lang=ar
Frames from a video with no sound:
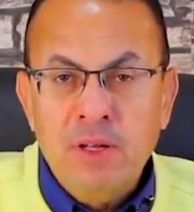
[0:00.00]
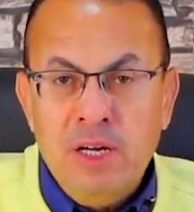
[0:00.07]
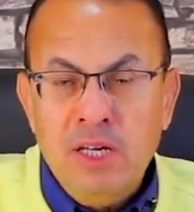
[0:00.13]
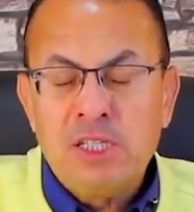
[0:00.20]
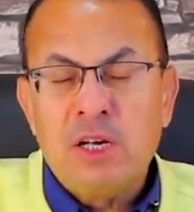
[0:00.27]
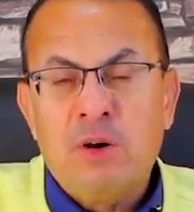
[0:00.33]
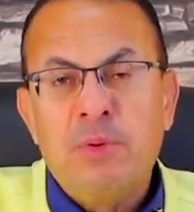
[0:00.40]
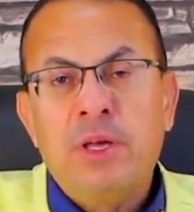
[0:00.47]

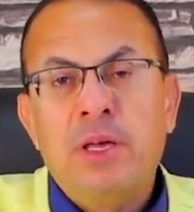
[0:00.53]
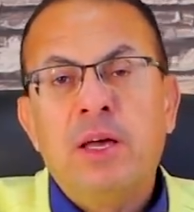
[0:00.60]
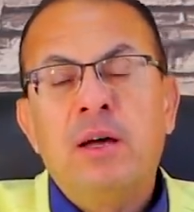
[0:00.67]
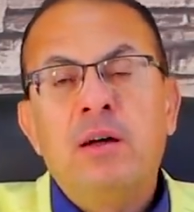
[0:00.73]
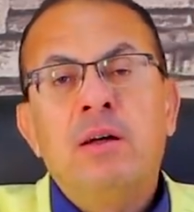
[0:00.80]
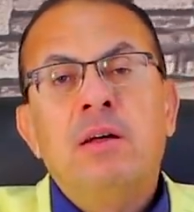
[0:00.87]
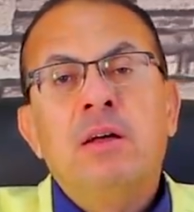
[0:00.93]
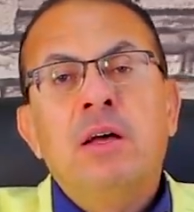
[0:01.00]
عصابية
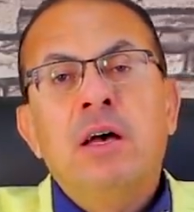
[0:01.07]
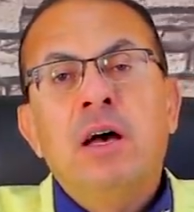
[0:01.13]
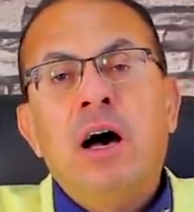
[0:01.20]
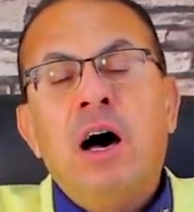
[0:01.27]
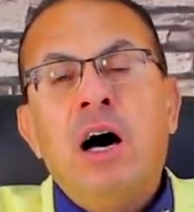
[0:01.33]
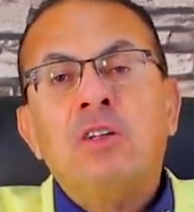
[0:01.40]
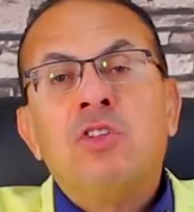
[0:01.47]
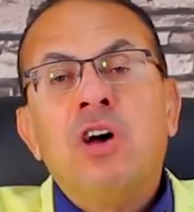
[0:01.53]

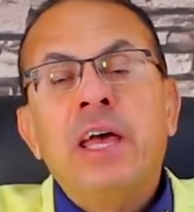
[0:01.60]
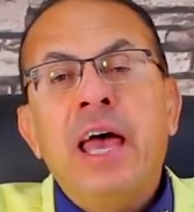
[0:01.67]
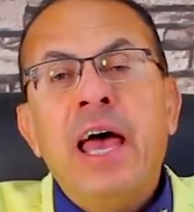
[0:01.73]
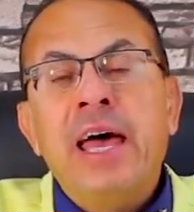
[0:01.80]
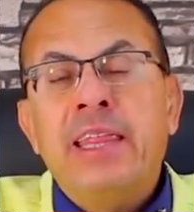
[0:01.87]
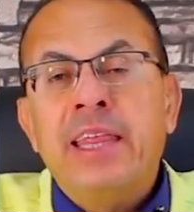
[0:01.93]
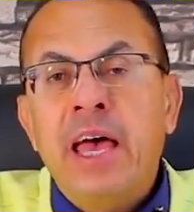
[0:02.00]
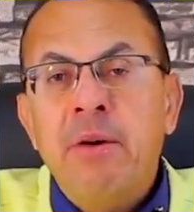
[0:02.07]

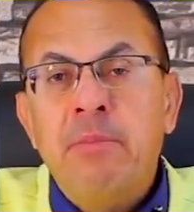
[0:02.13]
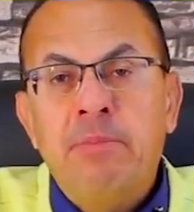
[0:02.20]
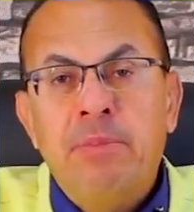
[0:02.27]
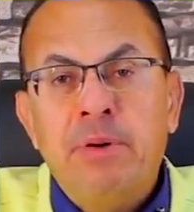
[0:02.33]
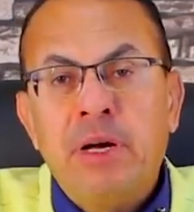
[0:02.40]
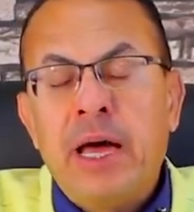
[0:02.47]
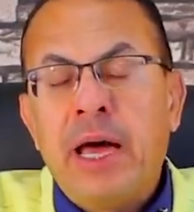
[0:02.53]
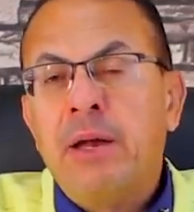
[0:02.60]
قضايا
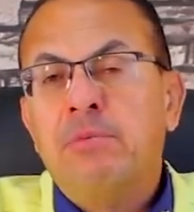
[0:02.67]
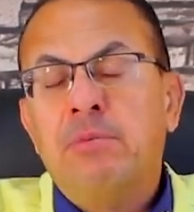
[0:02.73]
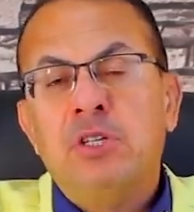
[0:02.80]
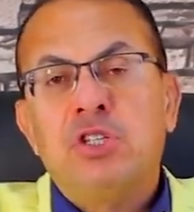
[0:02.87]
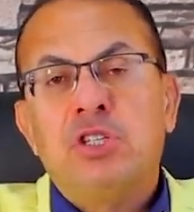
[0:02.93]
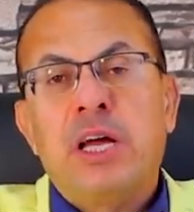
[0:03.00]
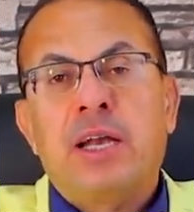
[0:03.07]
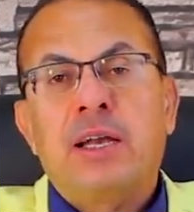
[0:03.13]
أداب غريبة
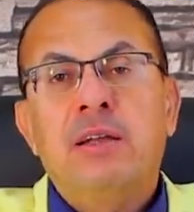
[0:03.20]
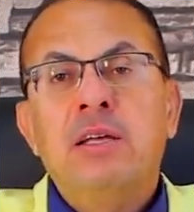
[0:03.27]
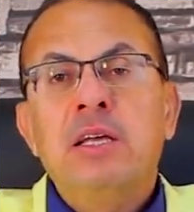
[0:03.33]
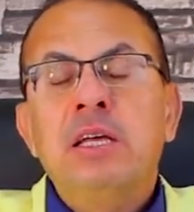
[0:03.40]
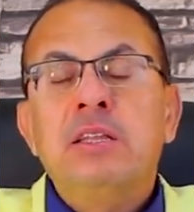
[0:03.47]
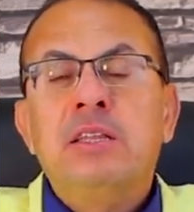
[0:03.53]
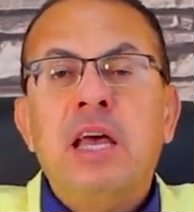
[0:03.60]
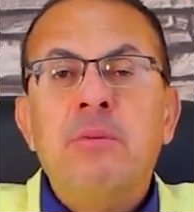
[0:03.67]
الشكل
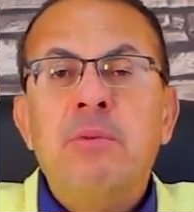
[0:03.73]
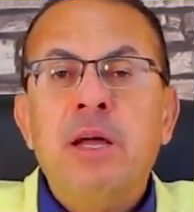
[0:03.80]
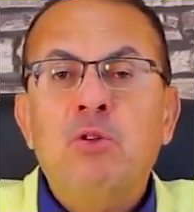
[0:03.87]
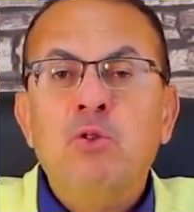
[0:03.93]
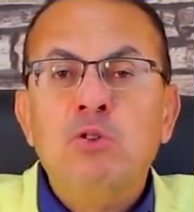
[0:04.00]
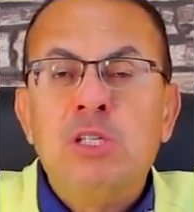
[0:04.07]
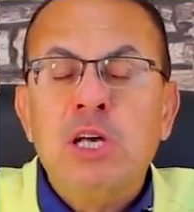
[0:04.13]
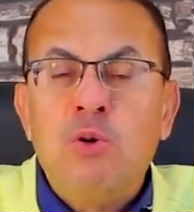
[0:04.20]

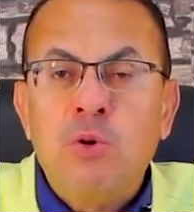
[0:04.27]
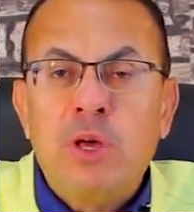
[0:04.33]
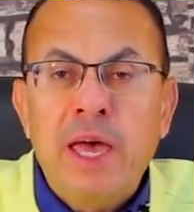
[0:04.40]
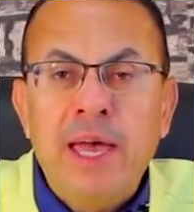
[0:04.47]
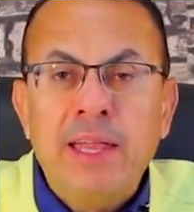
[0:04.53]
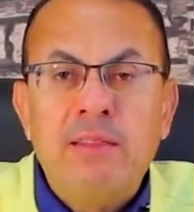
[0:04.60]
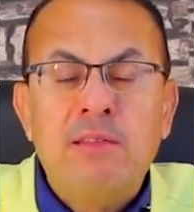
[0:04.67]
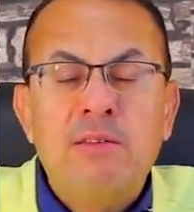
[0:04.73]
تبادل
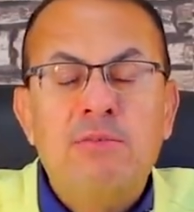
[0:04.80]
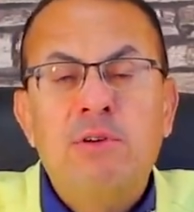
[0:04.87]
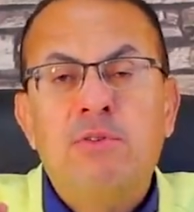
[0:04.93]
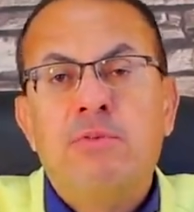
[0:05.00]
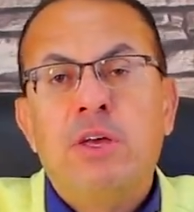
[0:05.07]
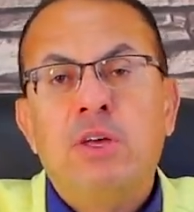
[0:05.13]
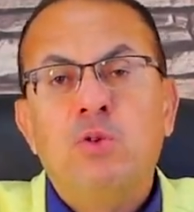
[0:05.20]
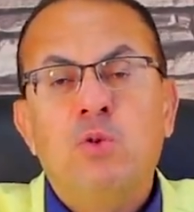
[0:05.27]
زوجات في
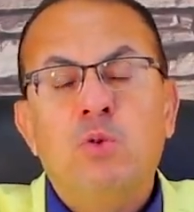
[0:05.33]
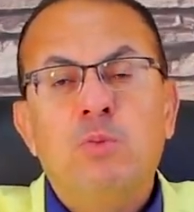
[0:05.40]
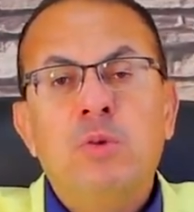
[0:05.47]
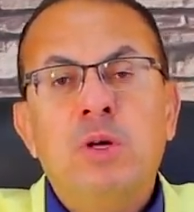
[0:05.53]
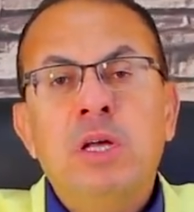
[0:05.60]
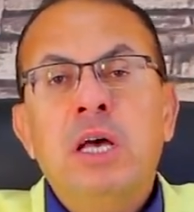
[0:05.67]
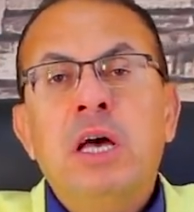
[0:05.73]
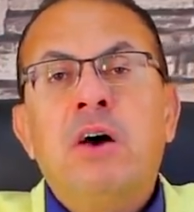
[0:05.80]
الفيوم
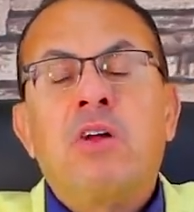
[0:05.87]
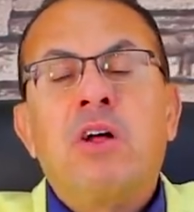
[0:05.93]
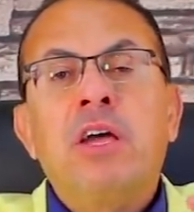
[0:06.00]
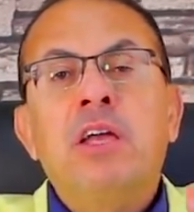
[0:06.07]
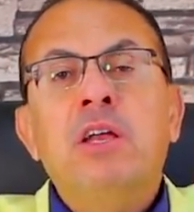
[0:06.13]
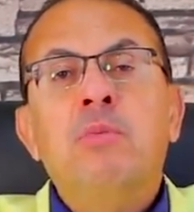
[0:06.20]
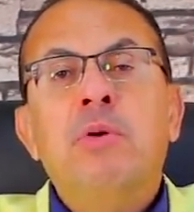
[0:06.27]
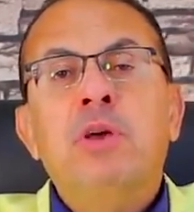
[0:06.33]

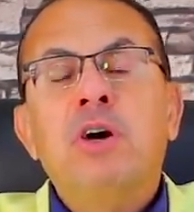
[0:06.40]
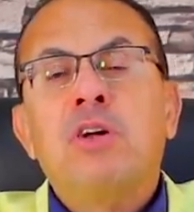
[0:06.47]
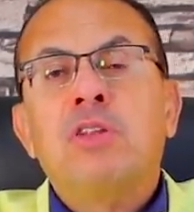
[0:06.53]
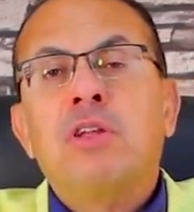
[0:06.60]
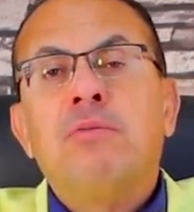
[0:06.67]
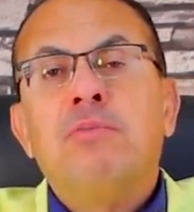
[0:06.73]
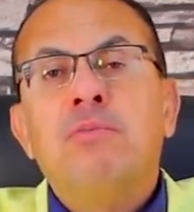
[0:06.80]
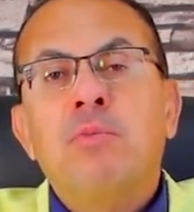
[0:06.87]
راجل بيخطف